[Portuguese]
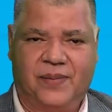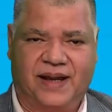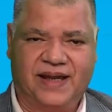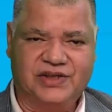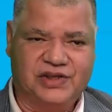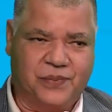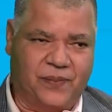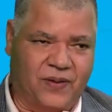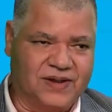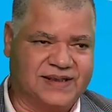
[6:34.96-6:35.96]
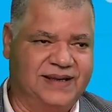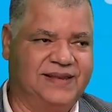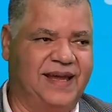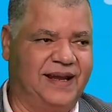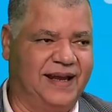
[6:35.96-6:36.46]
para que a gente possa
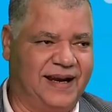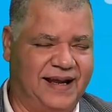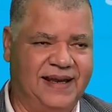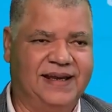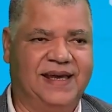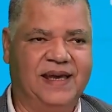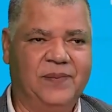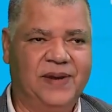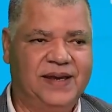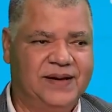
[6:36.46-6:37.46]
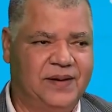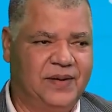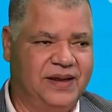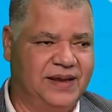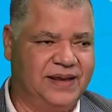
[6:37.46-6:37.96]
integrar a equipe
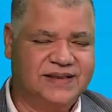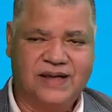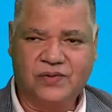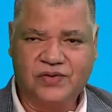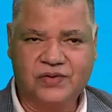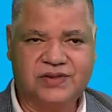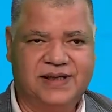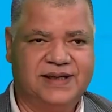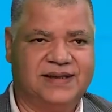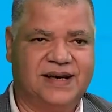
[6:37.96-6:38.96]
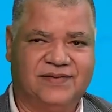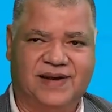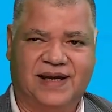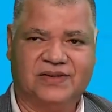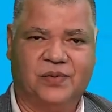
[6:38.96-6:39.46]
e ser conduzida
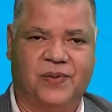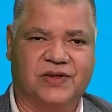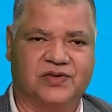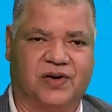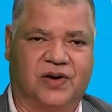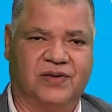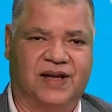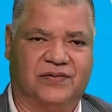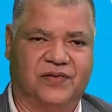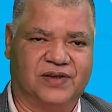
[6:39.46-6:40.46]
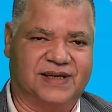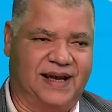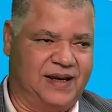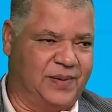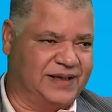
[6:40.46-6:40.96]
através do pessoal da Força
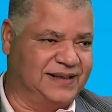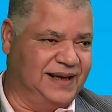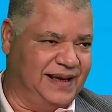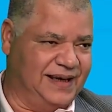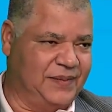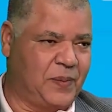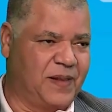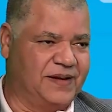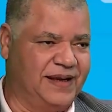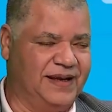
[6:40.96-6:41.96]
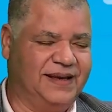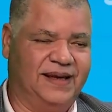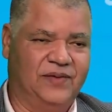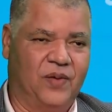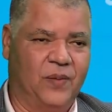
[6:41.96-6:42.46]
Aérea Brasileira, né,
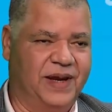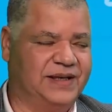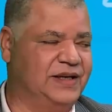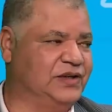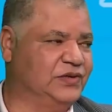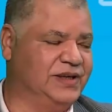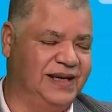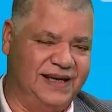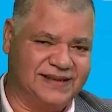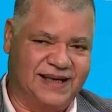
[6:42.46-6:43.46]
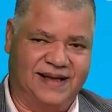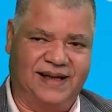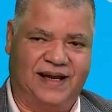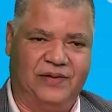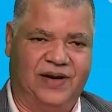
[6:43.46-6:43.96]
que normalmente a gente utiliza
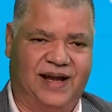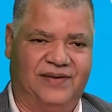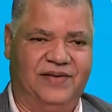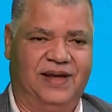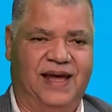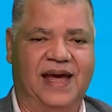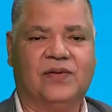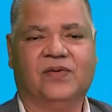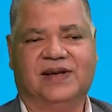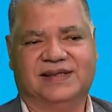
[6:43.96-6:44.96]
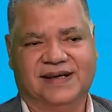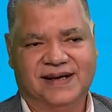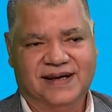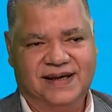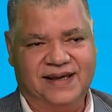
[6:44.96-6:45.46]
a aeronave Hércules,
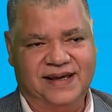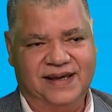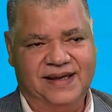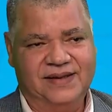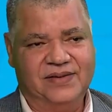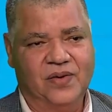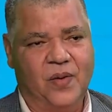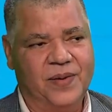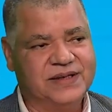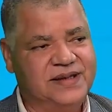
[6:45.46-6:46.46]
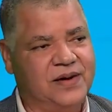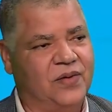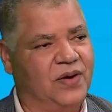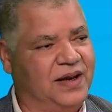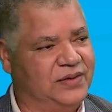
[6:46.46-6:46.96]
que normalmente
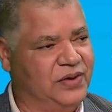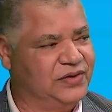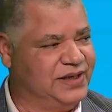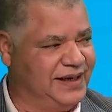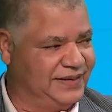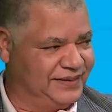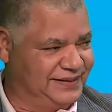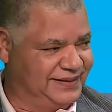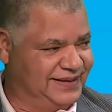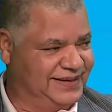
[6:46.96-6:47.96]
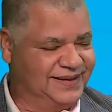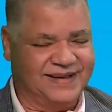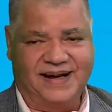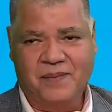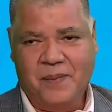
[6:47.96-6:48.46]
decola do Rio de Janeiro.
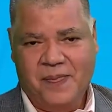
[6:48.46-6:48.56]
Tá?